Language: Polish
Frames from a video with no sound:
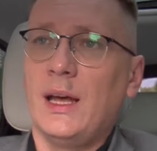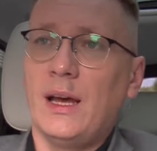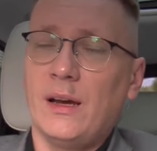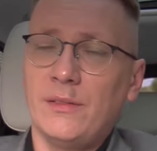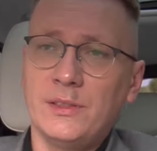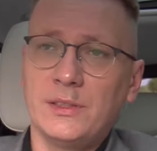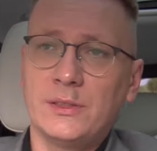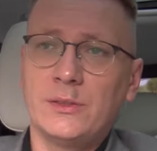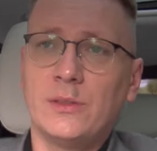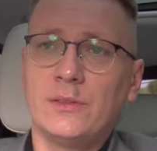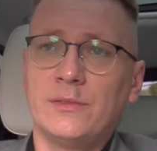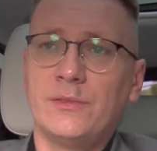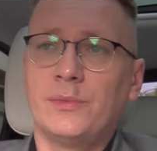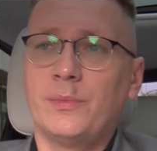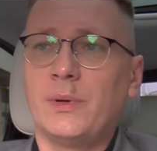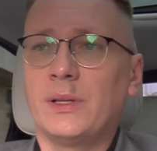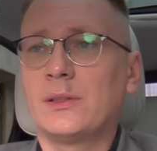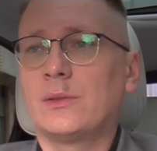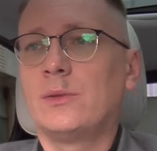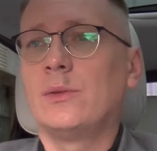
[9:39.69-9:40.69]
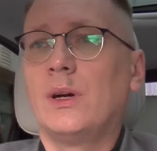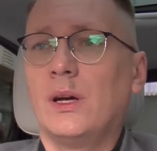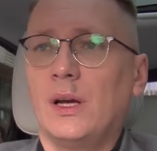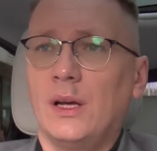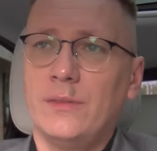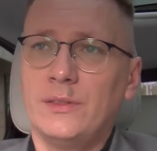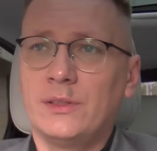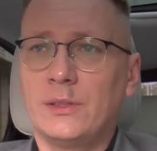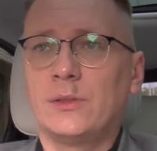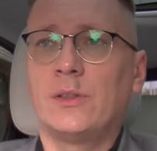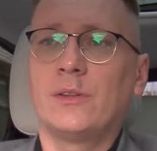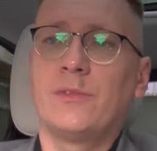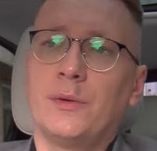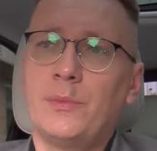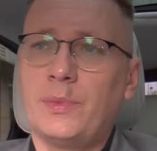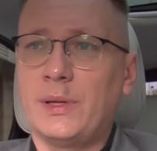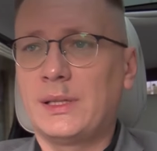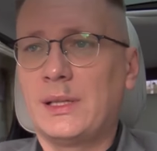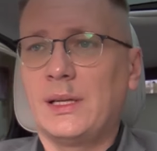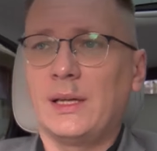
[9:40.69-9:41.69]
a w niektórym wypadku, w niektórych
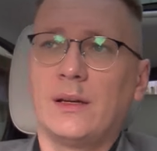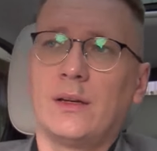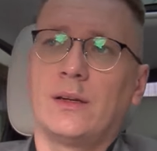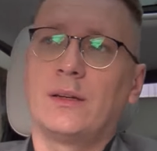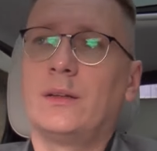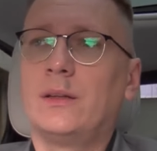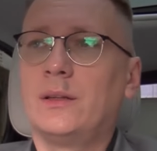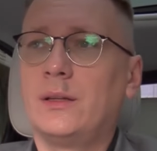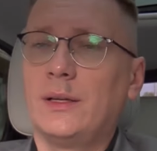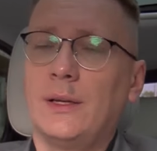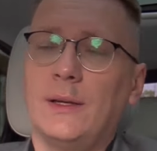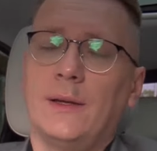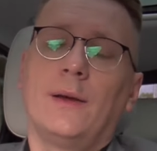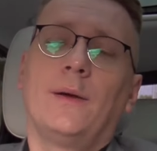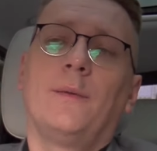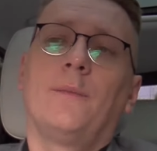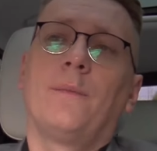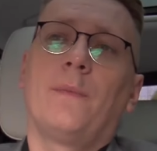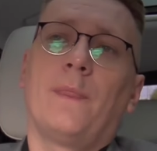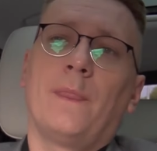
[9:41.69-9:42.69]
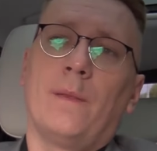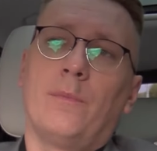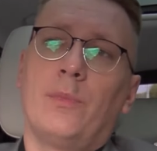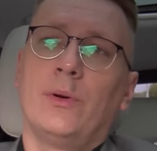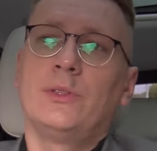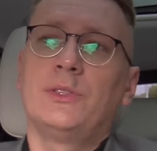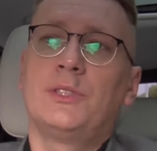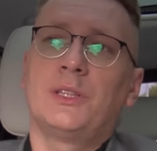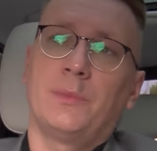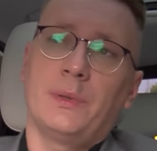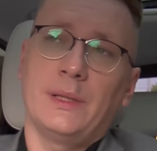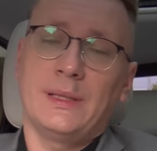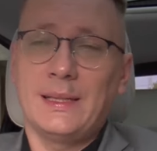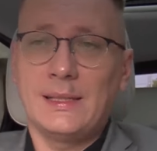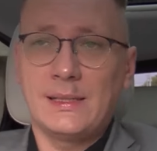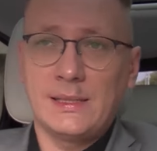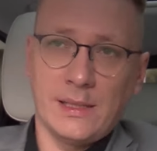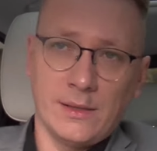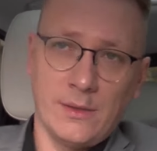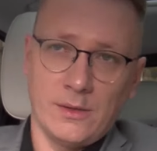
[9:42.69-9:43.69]
wypadkach poniżej
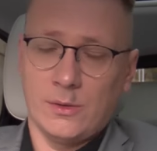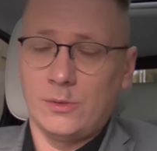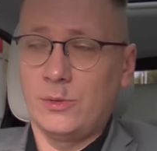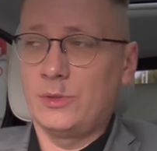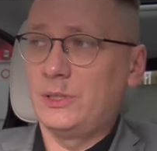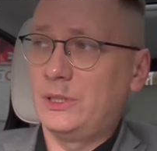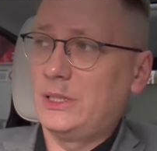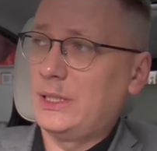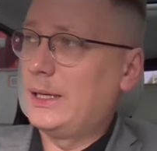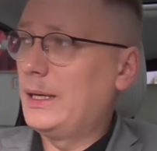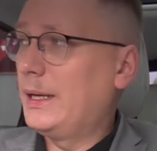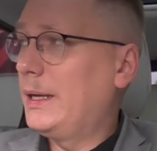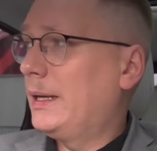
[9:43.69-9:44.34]
15 roku życia.